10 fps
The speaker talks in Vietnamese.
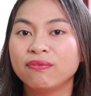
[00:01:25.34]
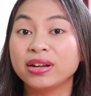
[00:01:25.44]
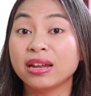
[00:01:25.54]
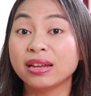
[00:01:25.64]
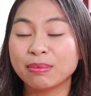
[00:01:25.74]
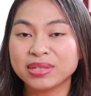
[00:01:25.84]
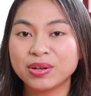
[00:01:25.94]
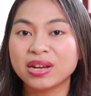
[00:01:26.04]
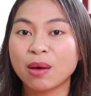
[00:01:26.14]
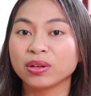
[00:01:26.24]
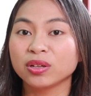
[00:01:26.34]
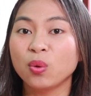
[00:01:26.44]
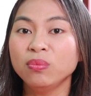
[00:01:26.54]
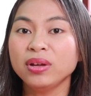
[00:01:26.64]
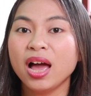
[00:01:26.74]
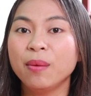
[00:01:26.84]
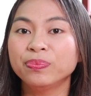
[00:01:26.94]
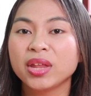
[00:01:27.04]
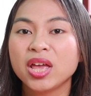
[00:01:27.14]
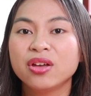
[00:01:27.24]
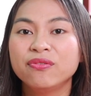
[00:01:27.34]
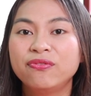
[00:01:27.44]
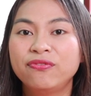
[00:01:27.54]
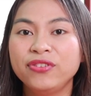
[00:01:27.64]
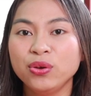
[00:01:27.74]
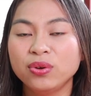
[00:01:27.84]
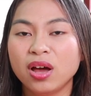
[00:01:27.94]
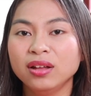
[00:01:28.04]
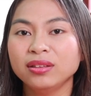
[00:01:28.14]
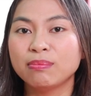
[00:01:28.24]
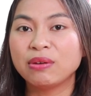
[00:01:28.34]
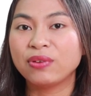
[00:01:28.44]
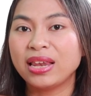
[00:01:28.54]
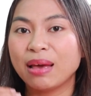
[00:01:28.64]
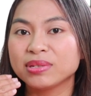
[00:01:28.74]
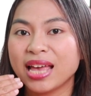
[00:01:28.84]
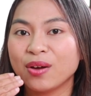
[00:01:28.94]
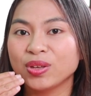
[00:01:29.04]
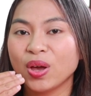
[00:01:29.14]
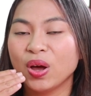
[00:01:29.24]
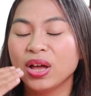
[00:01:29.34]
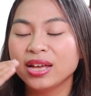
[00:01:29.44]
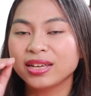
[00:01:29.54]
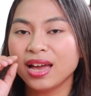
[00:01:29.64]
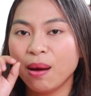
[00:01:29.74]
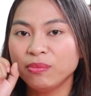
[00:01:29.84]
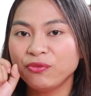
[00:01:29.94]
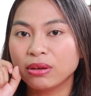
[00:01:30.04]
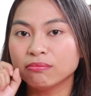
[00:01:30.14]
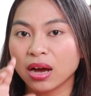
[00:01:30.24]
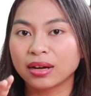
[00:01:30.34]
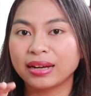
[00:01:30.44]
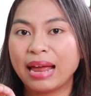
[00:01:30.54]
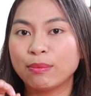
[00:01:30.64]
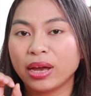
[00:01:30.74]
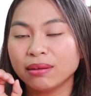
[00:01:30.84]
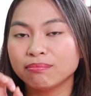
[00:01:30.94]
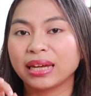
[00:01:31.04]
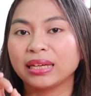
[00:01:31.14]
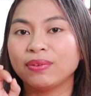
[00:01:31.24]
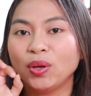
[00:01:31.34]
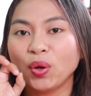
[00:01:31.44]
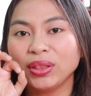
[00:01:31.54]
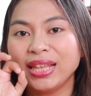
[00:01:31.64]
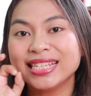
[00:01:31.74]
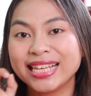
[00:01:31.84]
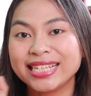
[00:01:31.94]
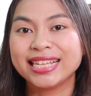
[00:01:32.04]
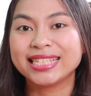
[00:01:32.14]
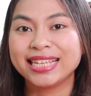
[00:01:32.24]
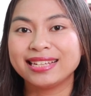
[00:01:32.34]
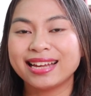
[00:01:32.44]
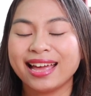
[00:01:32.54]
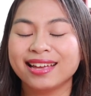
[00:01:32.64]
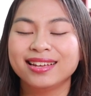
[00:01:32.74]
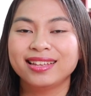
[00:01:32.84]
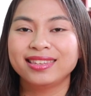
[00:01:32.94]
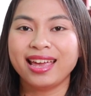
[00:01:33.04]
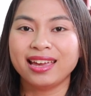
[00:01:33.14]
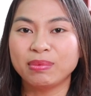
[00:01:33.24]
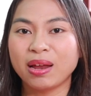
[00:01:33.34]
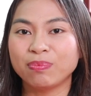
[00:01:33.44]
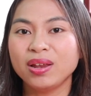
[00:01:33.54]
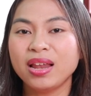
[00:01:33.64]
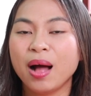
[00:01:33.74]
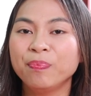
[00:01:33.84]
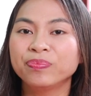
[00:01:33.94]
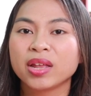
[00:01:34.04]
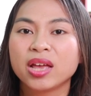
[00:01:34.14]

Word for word: Và làm sao để đọc được đúng cái âm view nó thì mình phải làm sao cho cái âm nó phải bật ra một cách mạnh và nó có tiếng xì xì xì ra. Chẳng hạn mình đọc đó là âm